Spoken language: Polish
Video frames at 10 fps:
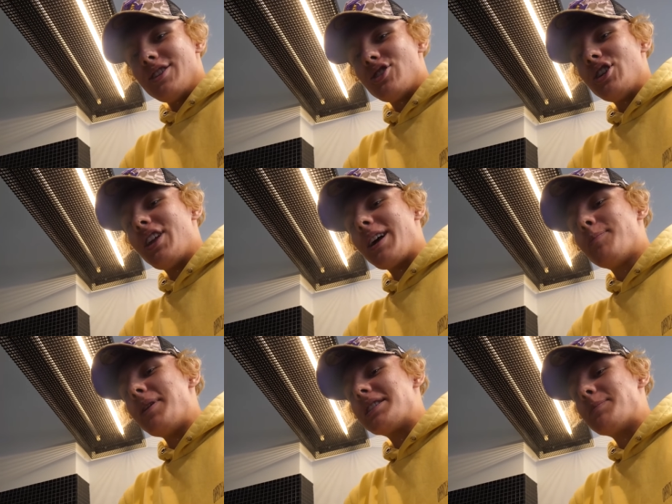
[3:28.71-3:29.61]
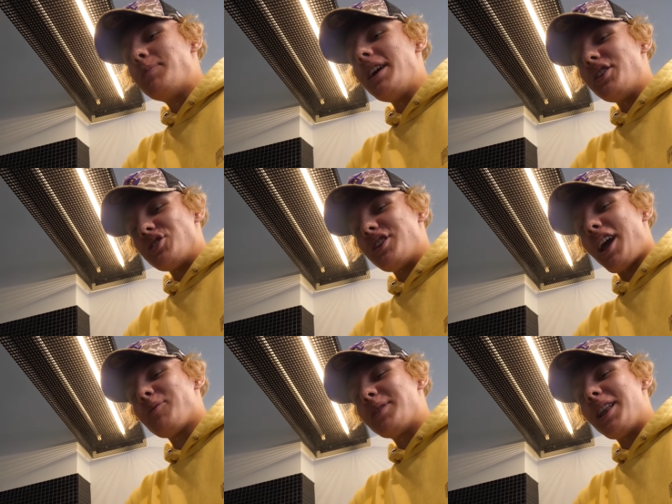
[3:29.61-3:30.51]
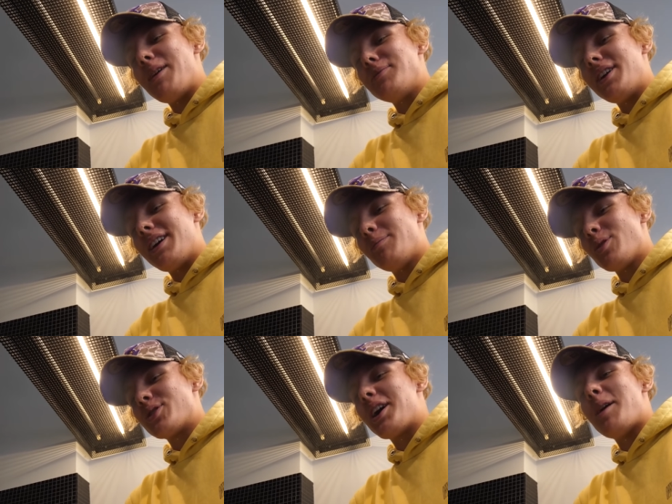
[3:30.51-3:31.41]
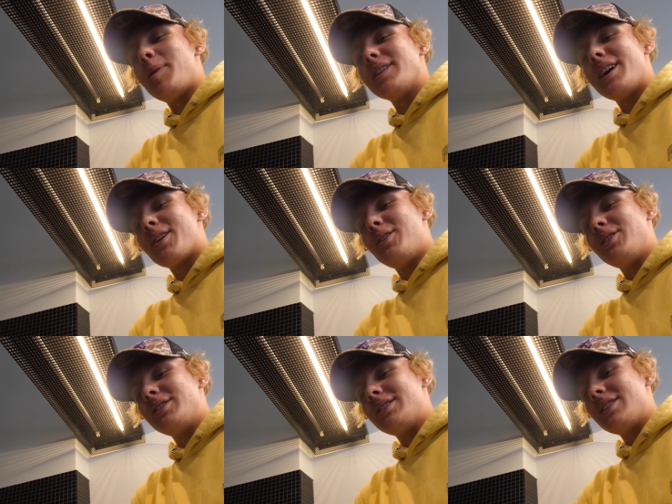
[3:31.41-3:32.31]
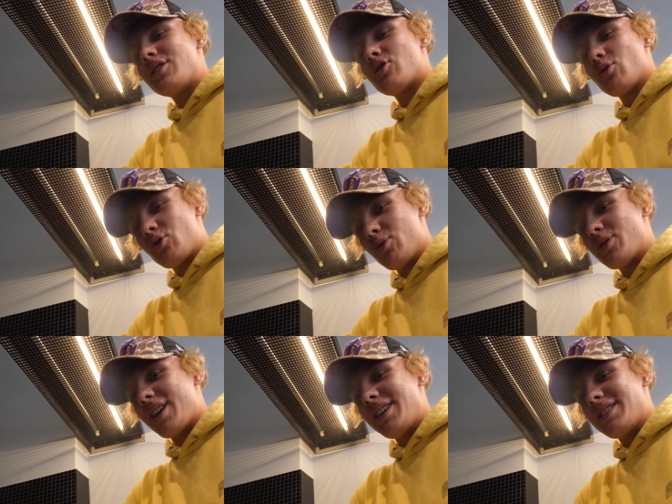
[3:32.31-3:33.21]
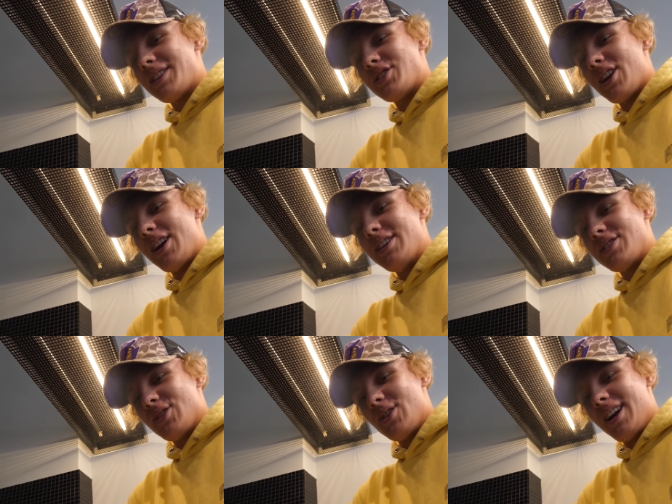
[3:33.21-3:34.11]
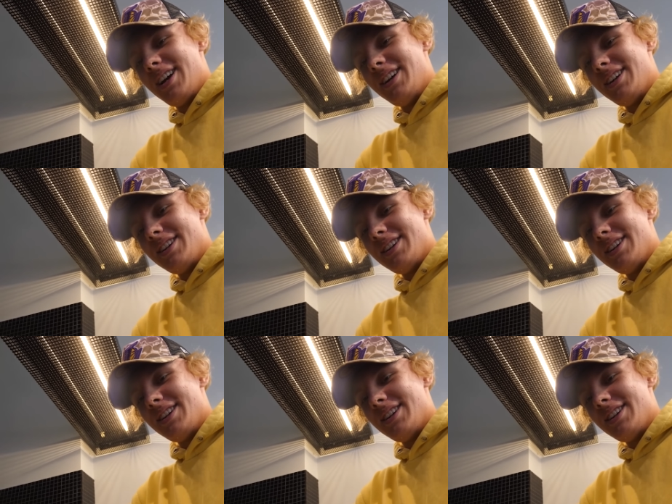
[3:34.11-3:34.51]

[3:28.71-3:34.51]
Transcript: Czyli tak bezpiecznie jakby dla mnie, może habanero. Szó- szóstka jest też taka jeszcze okej.